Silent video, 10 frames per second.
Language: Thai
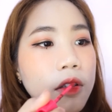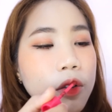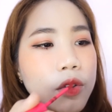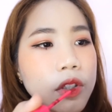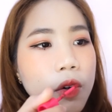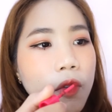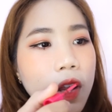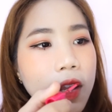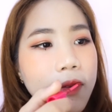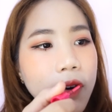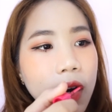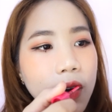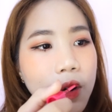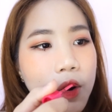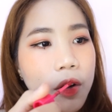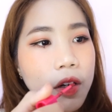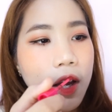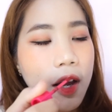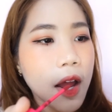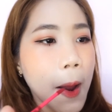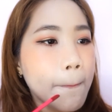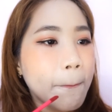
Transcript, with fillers: รู้สึกว่าลิปเขาก็ค่อนข้าง